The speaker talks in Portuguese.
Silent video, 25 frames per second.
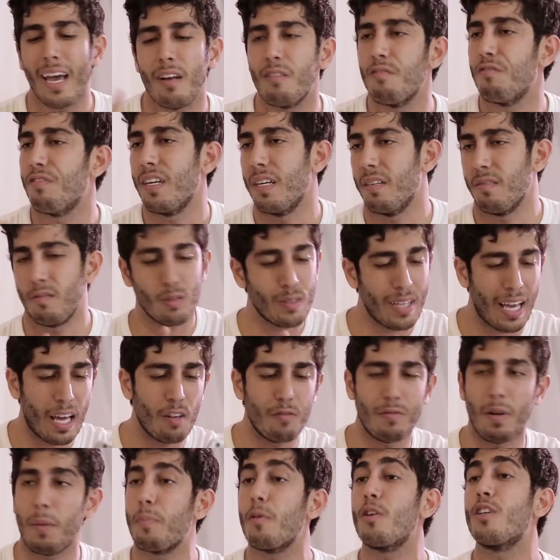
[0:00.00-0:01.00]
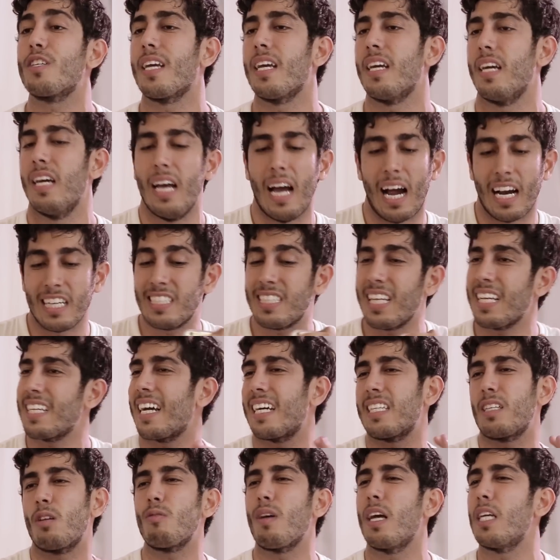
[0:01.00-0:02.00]
quero ver, não quero ver. Por quê? A gente tem que
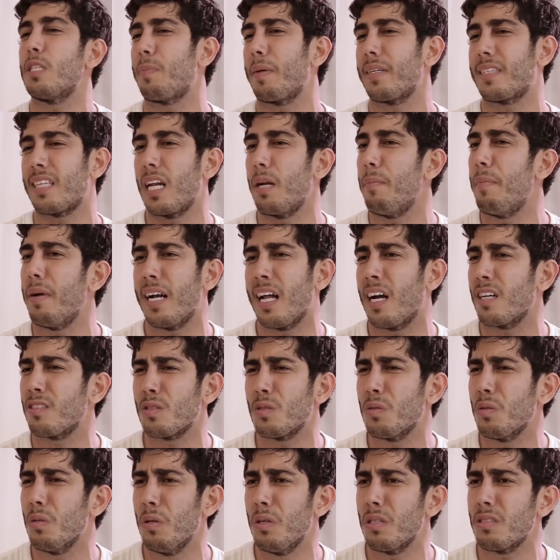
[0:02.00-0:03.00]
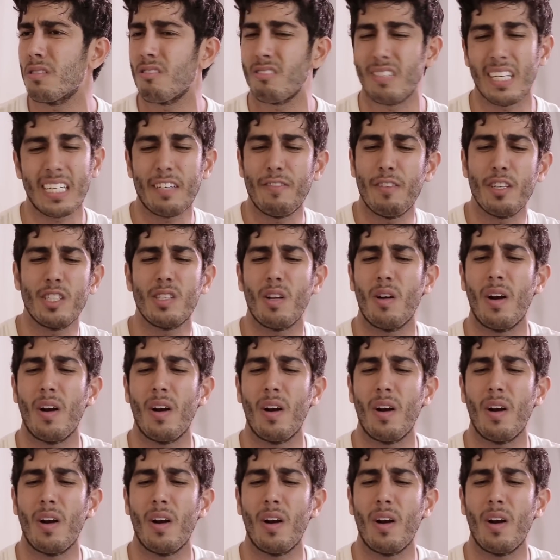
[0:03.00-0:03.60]
cada um respeitar a liberdade um do outro, não tem que ver